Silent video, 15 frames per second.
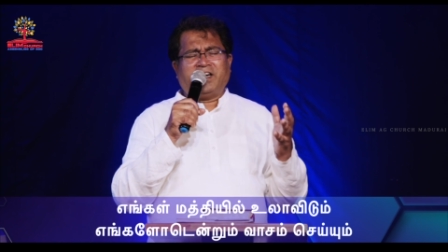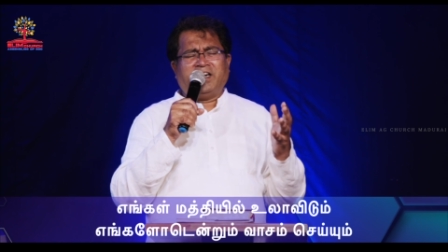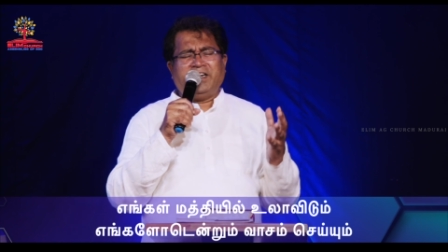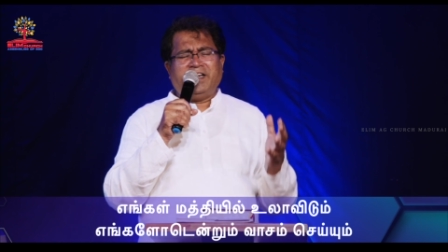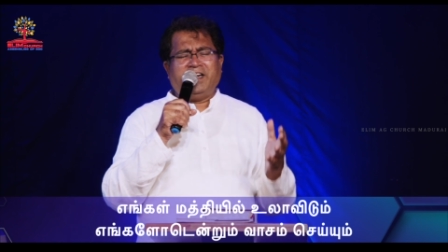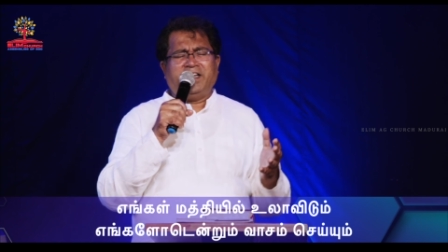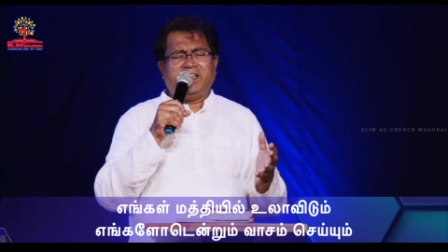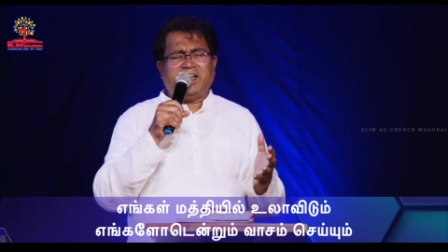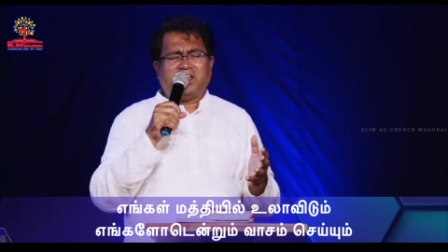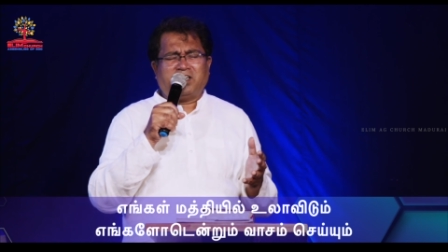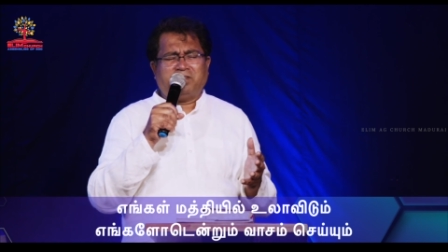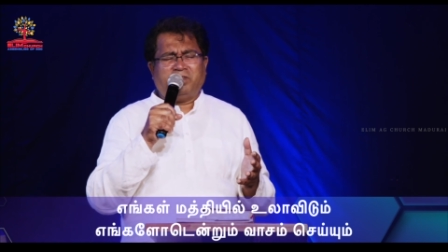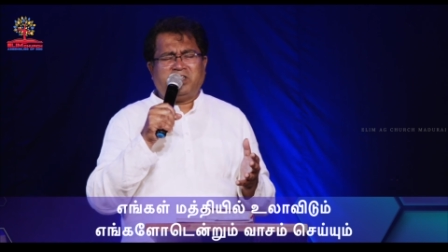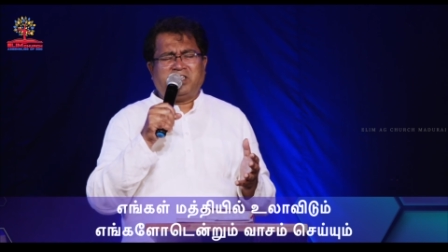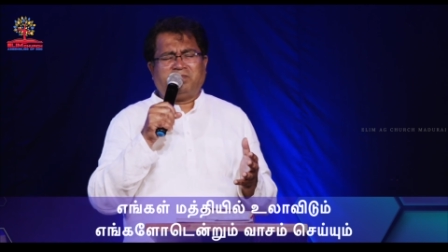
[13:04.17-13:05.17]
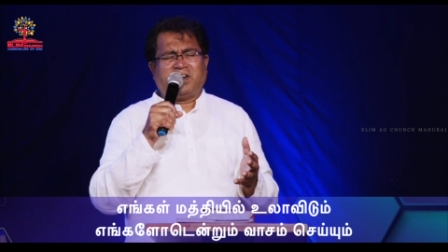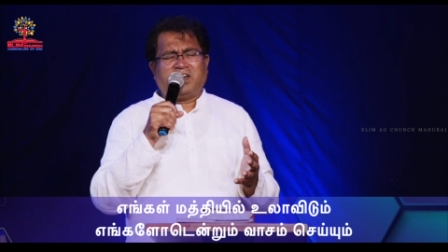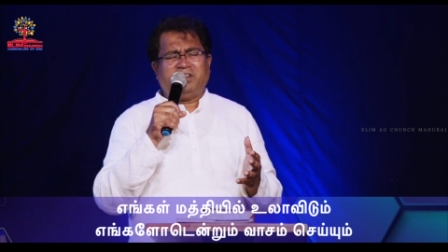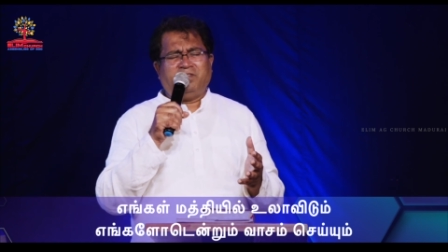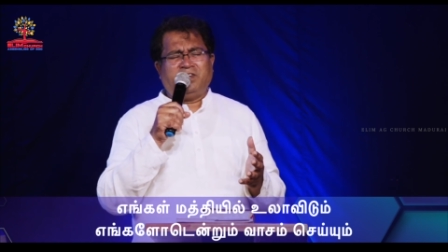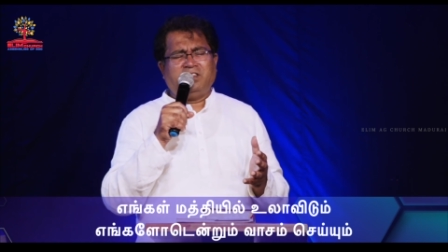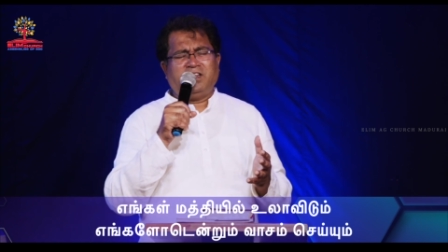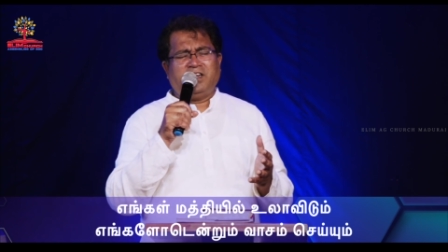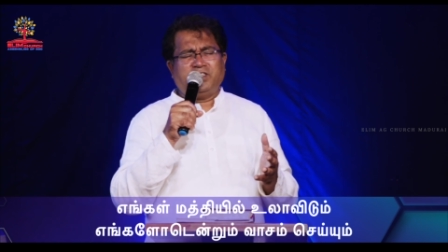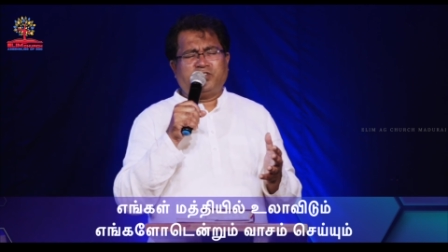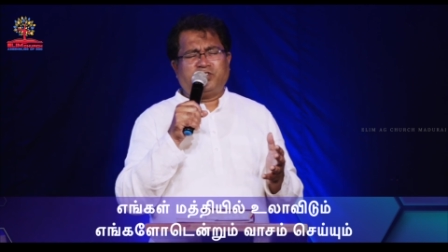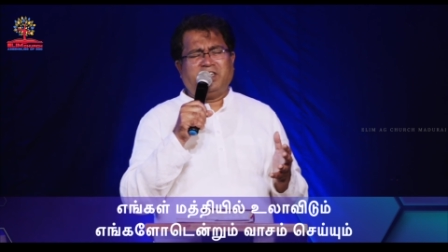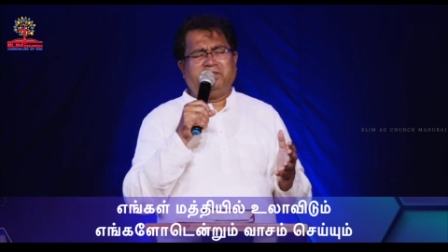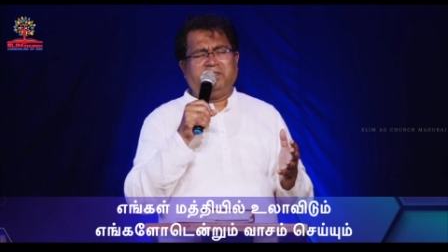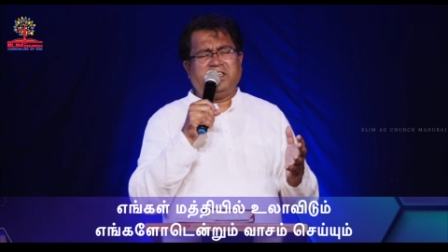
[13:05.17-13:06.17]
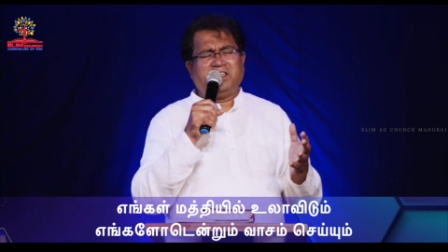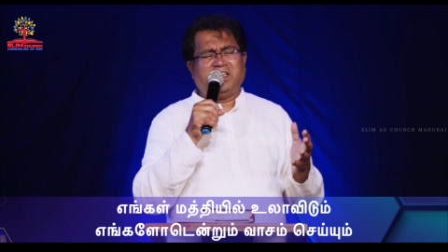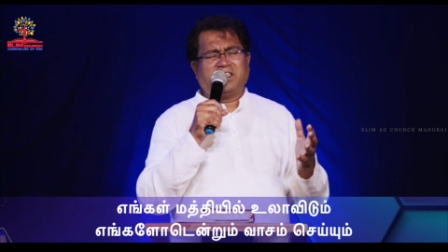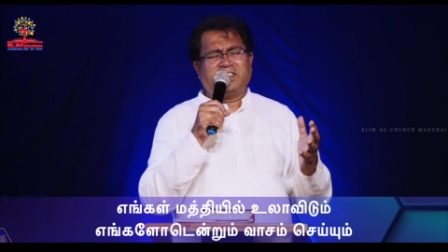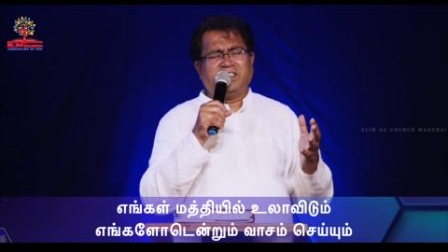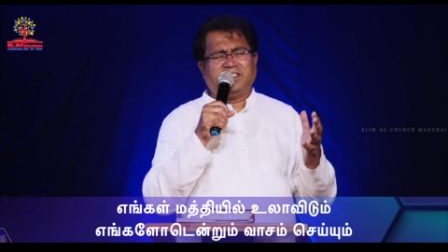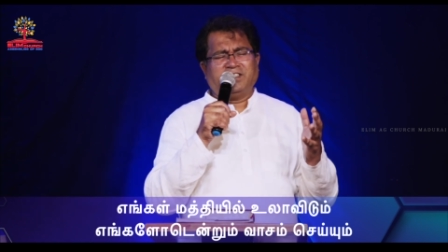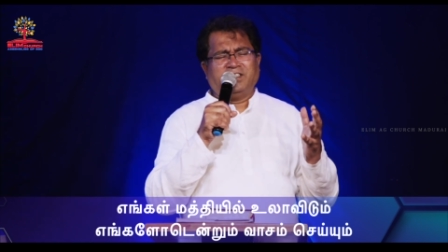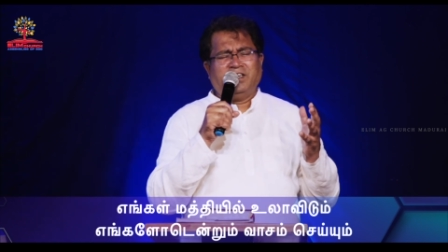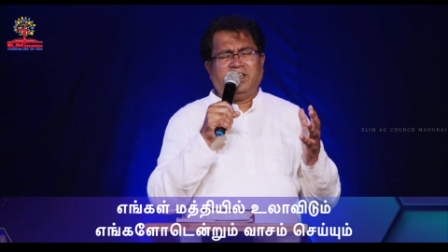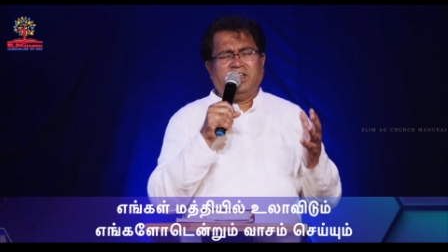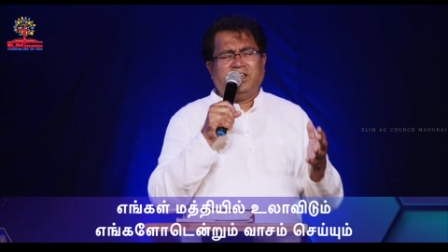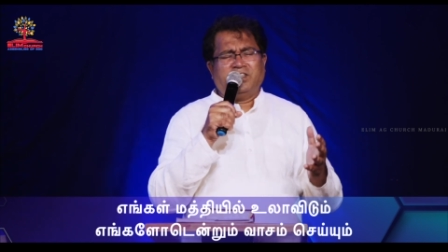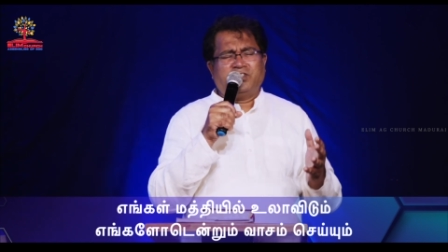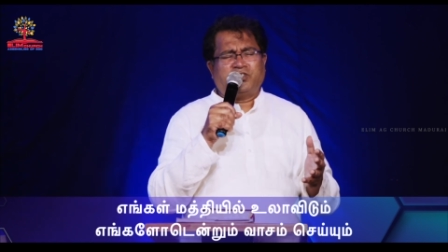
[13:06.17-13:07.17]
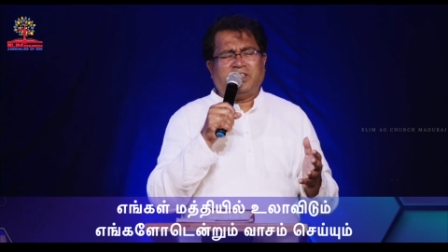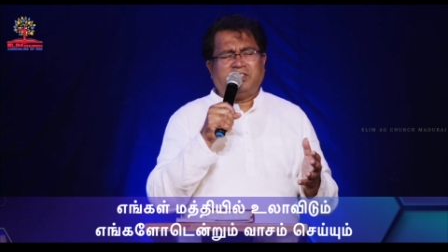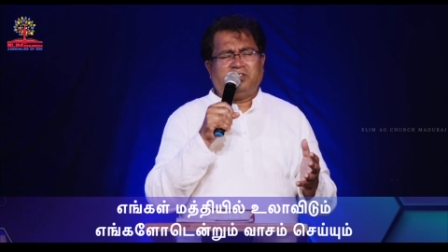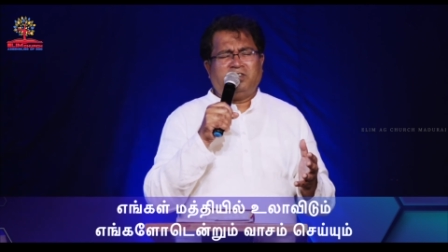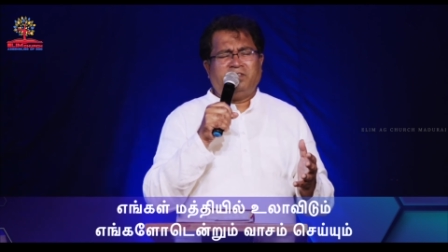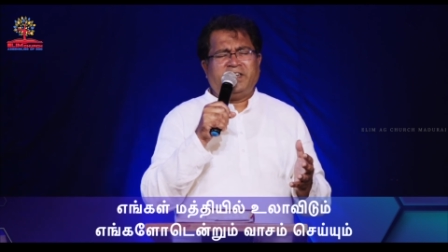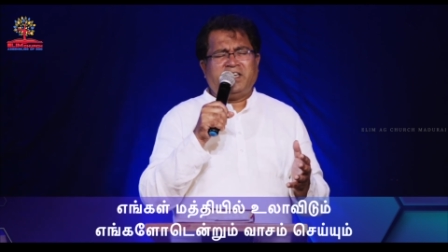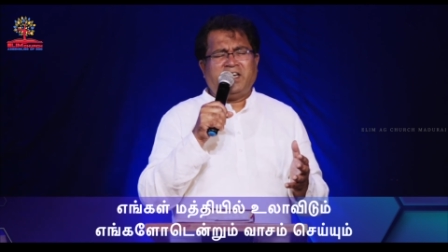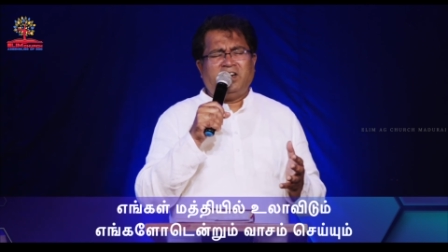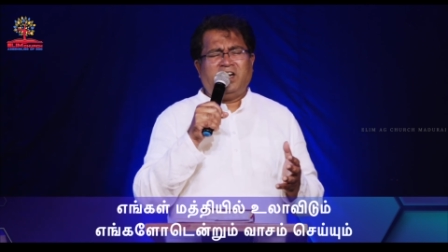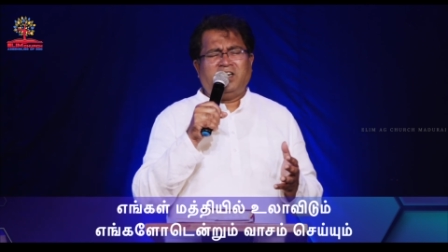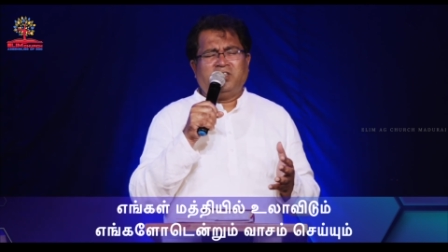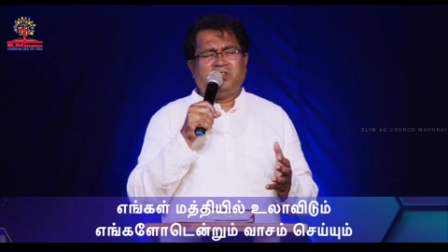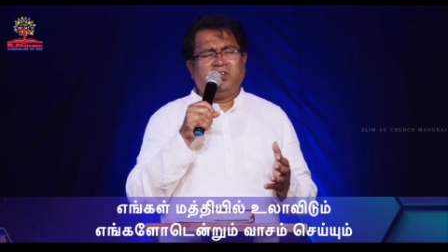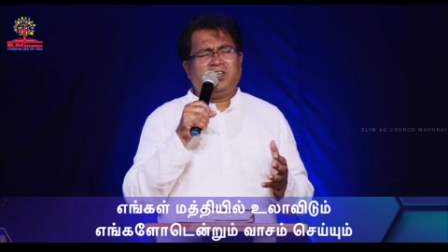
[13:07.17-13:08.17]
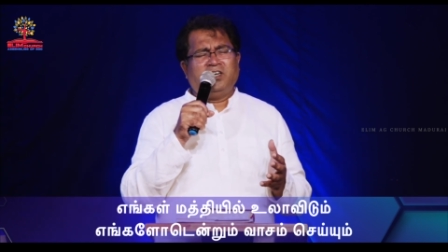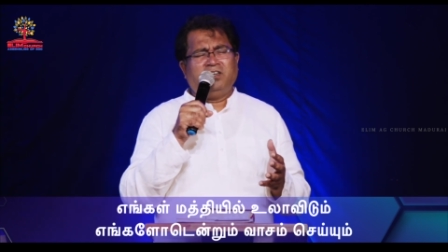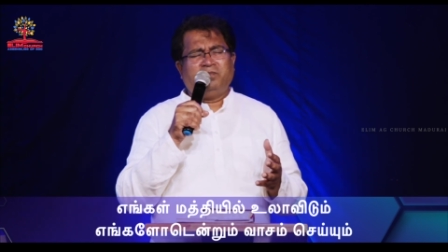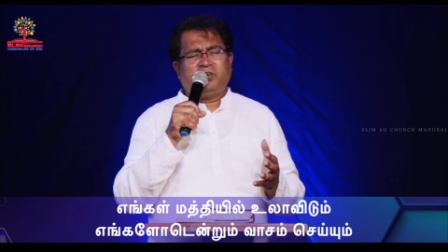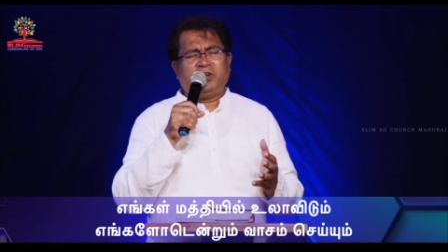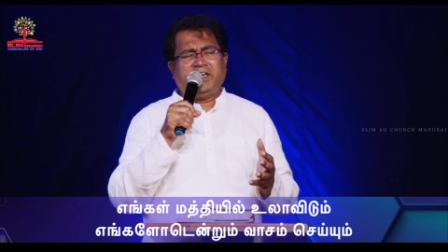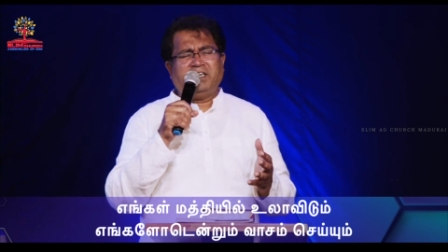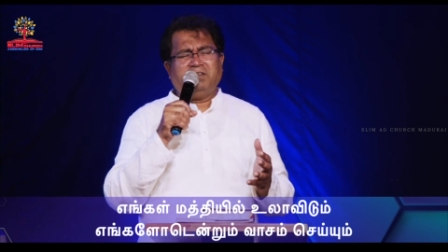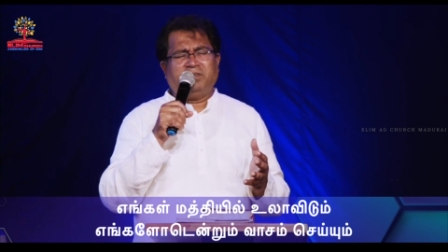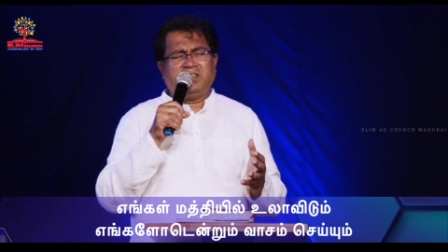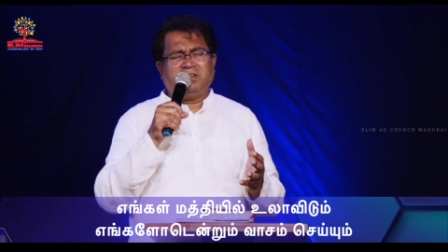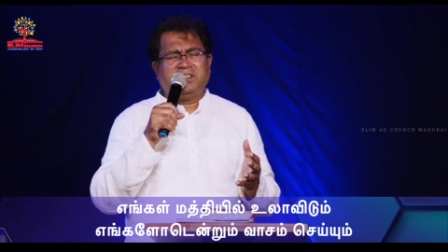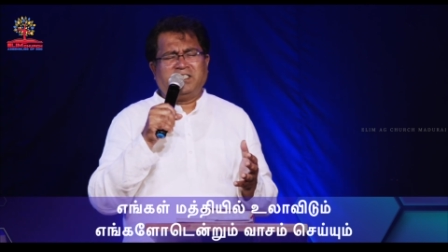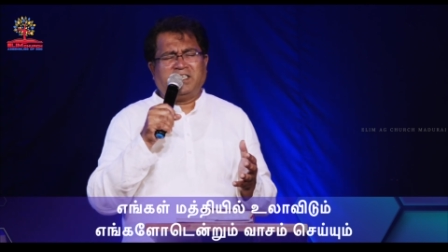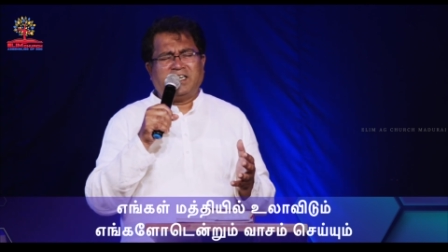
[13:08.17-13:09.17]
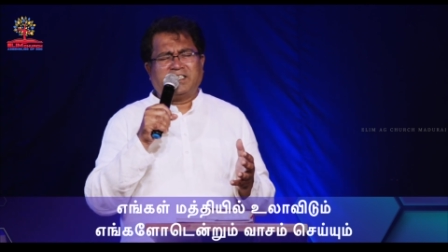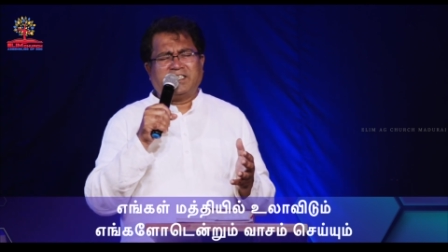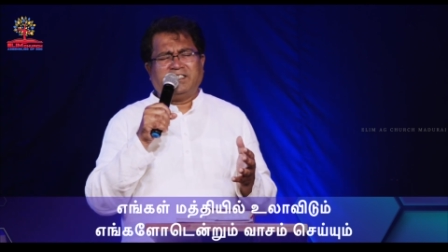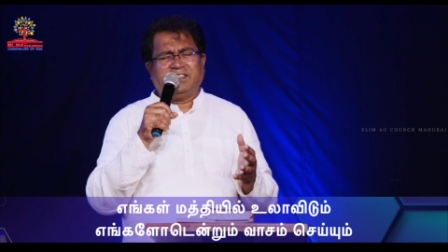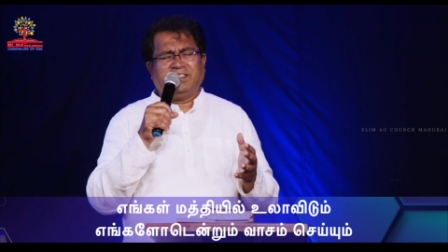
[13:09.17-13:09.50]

கண்ணிலே ஆகப்பட்டவர்களை விடுதலை செய்வீராக சத்ருவின் எல்லா நுகங்கள் முறிக்கப்படுவதாக